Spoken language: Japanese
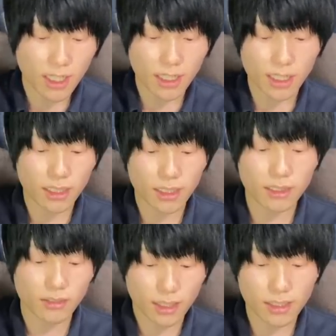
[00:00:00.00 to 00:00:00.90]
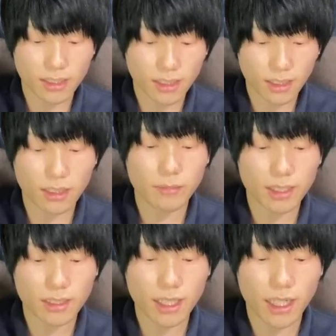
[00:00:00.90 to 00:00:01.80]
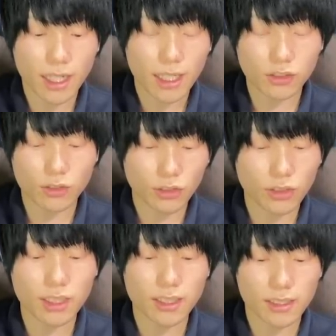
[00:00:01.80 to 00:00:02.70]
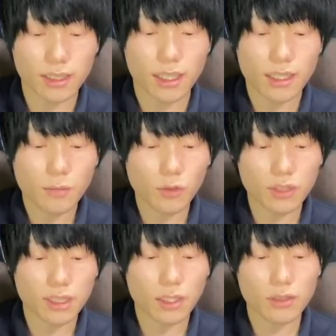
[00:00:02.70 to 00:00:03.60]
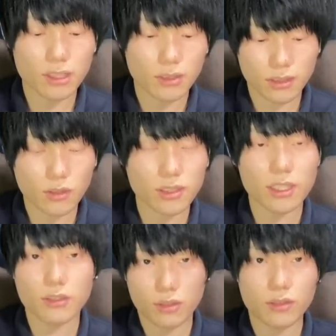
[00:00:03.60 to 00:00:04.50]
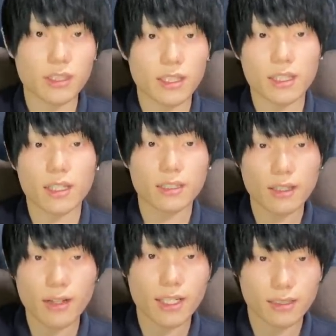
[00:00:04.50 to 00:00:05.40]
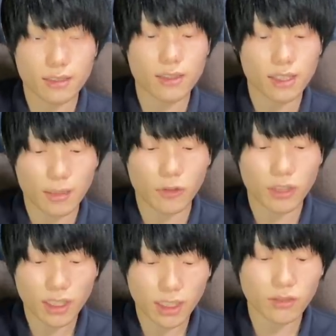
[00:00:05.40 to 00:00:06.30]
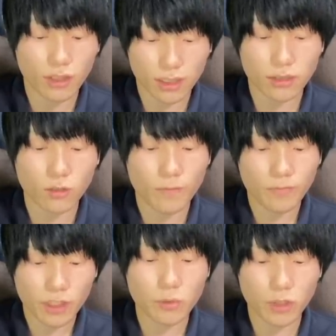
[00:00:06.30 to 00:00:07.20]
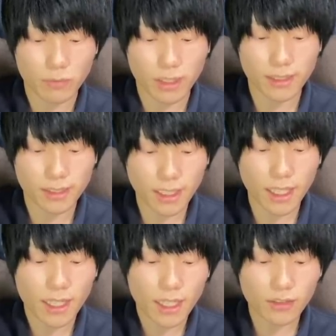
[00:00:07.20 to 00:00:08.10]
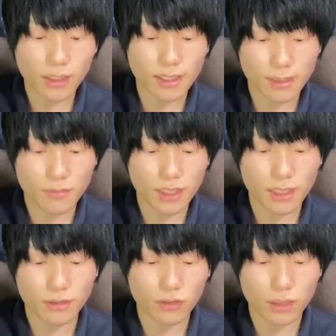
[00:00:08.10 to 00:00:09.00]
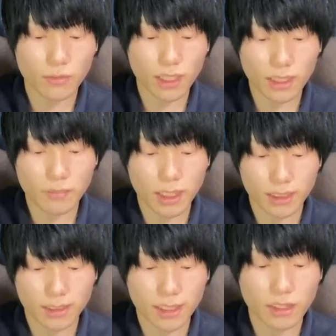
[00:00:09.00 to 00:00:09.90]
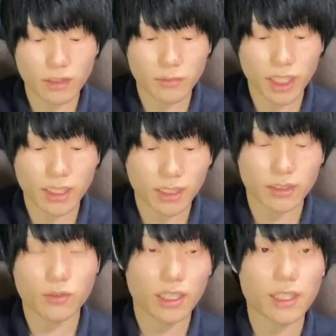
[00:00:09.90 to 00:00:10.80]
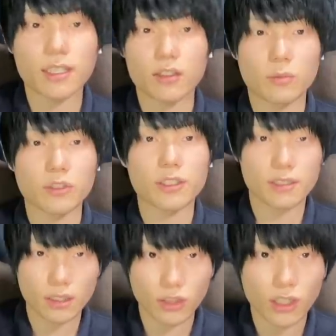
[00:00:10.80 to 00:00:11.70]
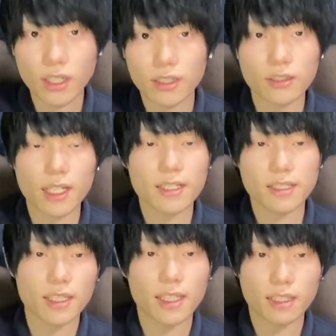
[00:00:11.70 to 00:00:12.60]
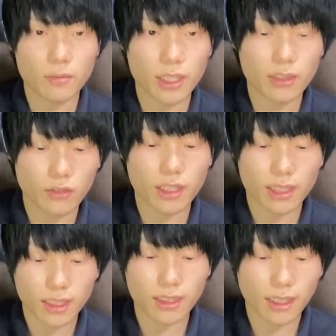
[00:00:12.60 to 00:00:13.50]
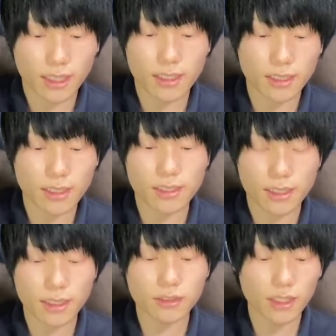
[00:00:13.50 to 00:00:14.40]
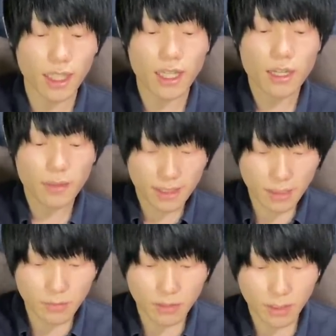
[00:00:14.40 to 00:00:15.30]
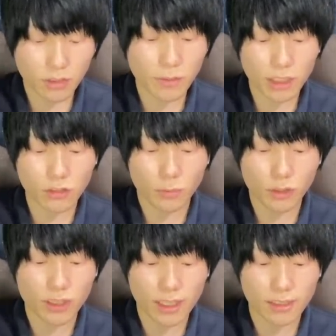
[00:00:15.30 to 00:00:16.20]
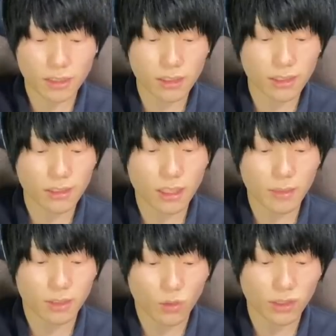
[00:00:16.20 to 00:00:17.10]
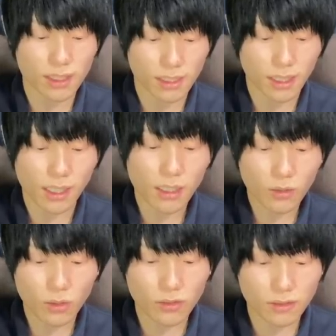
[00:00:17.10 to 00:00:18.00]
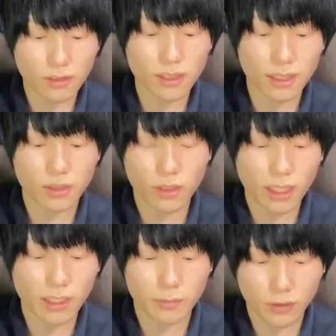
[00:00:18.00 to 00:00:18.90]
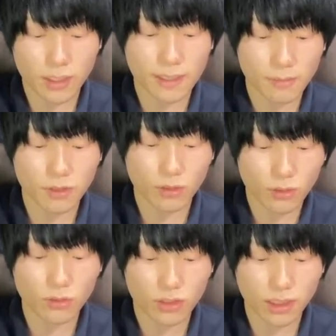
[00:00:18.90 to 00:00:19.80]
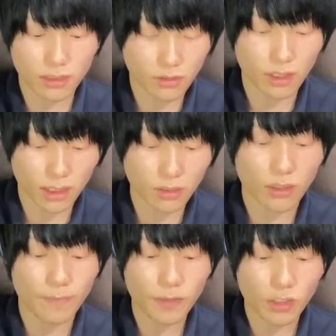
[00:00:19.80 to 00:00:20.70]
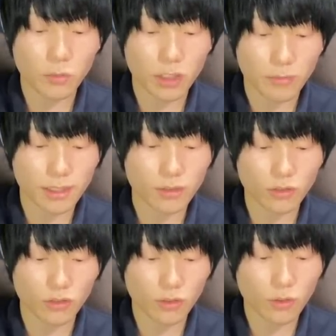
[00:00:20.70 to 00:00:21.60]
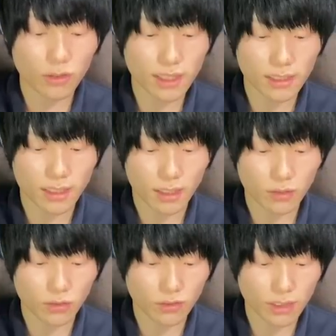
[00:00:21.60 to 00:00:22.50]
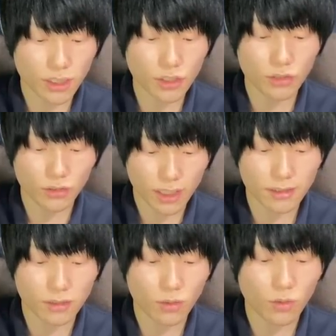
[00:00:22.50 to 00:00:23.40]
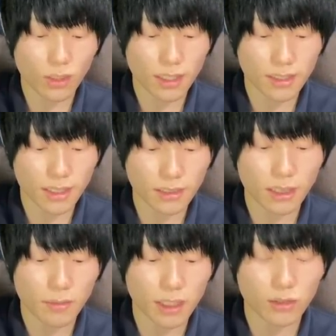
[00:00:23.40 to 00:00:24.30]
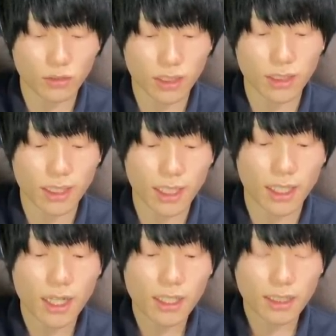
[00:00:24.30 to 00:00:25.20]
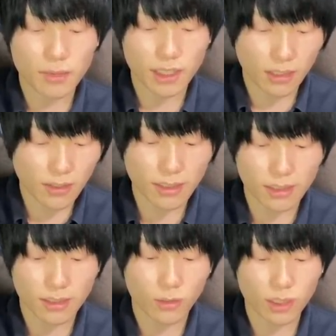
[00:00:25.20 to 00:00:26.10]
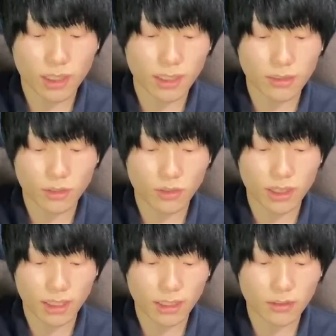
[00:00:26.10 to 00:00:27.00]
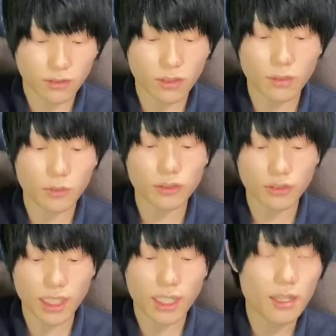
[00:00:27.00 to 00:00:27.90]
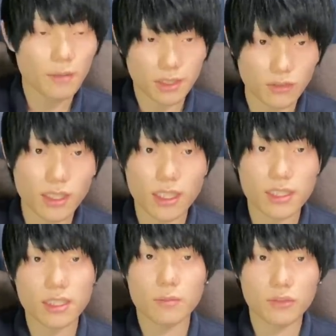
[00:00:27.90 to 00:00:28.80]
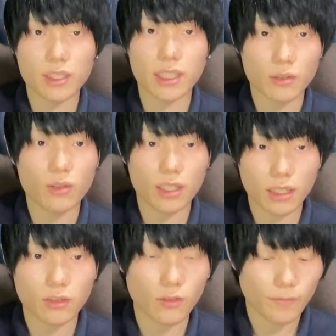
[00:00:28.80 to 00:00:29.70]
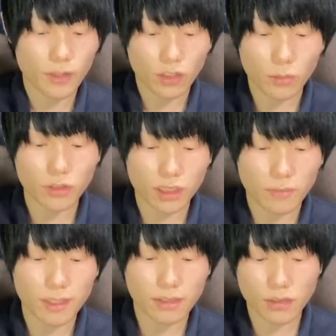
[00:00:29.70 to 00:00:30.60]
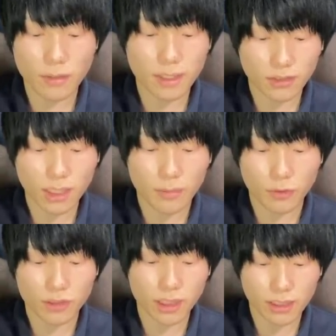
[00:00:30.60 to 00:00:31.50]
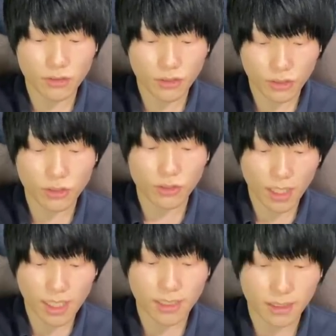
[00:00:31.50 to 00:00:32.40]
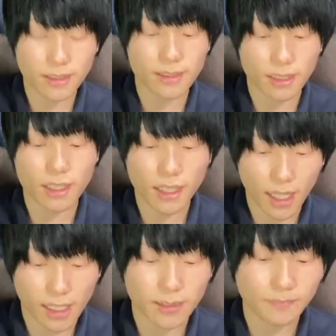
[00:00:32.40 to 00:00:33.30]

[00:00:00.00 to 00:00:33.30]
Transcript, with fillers: いいかなっていう感じになってまして、あと、流飲ですね。もう星3、星4、総戦力にこだわらない方はスルーしてもいいのかなと思います。で、あとは全部下を取ってもらって、銭は無限なんで取りきれないと思うんですけど、っていう感じでやってもらえるといいかなって感じですね。なので、全部まとめると、僕がスルーするのはまずここですね。これをスルーして、それ以外は僕は全部取ることになるのかなとは思います。ここですね、この20個のやつを交換しきるために取ってたら、多分下のやつ取りきれるようになってくるとは思うので、そんな感じで僕はやろうかなと思ってますので、それが僕なりの終了ラインですね。はい。